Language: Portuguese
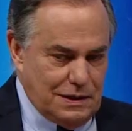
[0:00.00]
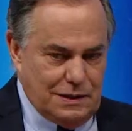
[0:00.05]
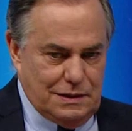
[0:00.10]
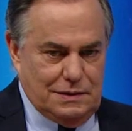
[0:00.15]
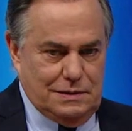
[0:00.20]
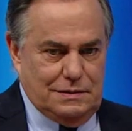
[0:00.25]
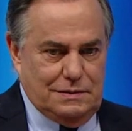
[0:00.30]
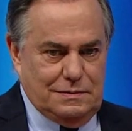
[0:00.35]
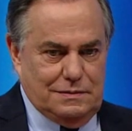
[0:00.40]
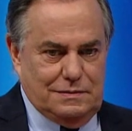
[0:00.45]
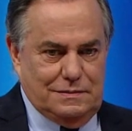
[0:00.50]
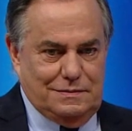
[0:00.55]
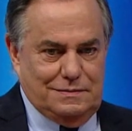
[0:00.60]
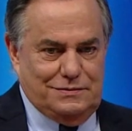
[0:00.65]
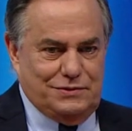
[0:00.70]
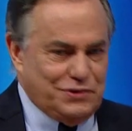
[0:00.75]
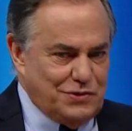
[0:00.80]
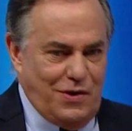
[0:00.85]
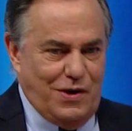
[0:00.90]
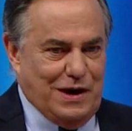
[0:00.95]
é,
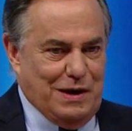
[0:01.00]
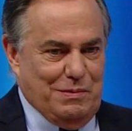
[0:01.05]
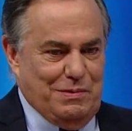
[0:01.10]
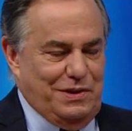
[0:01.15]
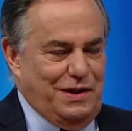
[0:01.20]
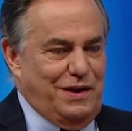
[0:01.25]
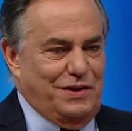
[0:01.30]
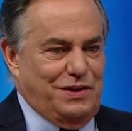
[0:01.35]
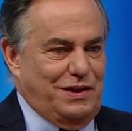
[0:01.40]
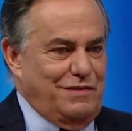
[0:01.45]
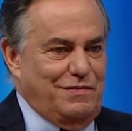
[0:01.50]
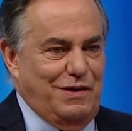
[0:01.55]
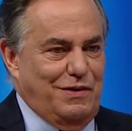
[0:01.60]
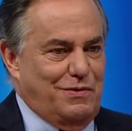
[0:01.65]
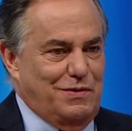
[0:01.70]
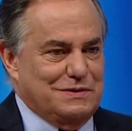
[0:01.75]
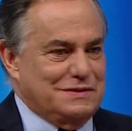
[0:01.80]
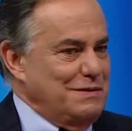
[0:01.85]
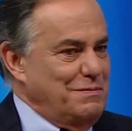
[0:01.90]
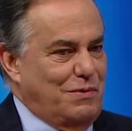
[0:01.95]
de qualquer maneira, teve a
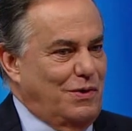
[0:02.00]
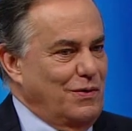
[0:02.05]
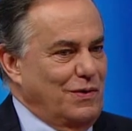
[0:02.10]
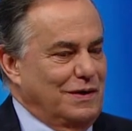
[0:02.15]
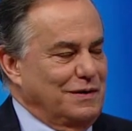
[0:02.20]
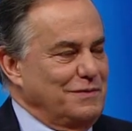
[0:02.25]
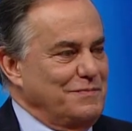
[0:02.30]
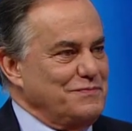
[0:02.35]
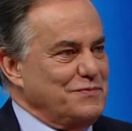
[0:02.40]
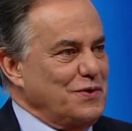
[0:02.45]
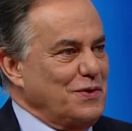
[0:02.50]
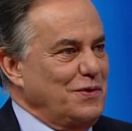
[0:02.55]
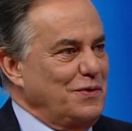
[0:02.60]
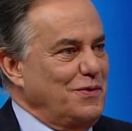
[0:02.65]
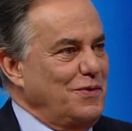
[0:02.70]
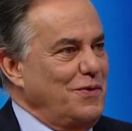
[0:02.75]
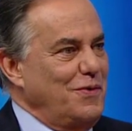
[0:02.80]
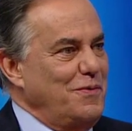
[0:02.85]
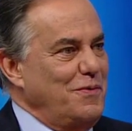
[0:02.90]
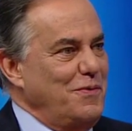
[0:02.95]
coisa boa.
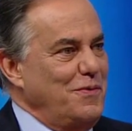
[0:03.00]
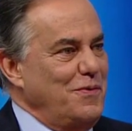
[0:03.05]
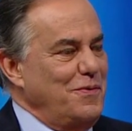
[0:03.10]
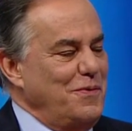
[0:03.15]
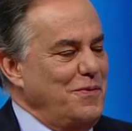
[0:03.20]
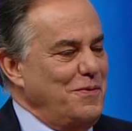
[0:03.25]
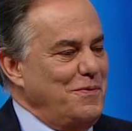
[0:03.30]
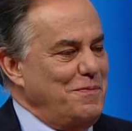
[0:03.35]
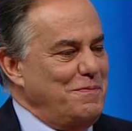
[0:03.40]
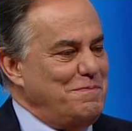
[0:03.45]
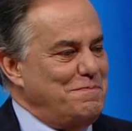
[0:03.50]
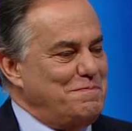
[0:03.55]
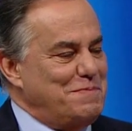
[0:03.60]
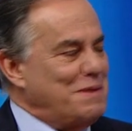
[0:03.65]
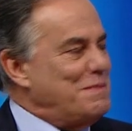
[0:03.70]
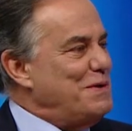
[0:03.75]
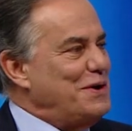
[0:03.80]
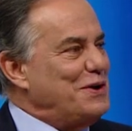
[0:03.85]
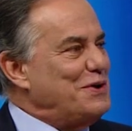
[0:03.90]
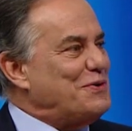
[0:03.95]
O
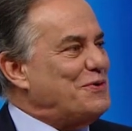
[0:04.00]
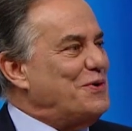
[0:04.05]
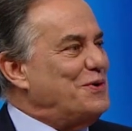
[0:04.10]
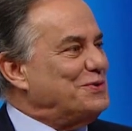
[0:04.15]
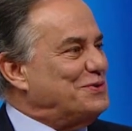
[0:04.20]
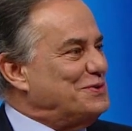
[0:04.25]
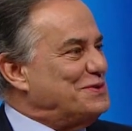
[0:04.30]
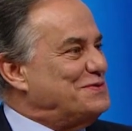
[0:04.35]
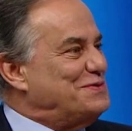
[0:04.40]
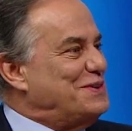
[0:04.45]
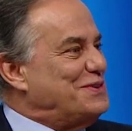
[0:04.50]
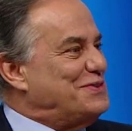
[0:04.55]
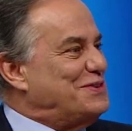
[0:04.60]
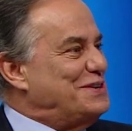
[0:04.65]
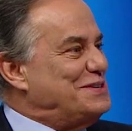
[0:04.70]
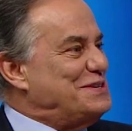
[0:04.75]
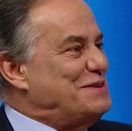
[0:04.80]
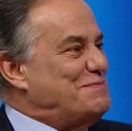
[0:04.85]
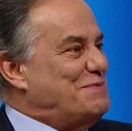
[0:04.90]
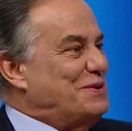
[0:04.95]
primeiro encontro de
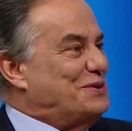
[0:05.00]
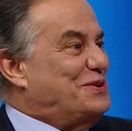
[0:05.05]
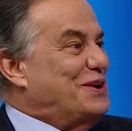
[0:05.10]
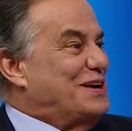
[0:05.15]
vocês depois do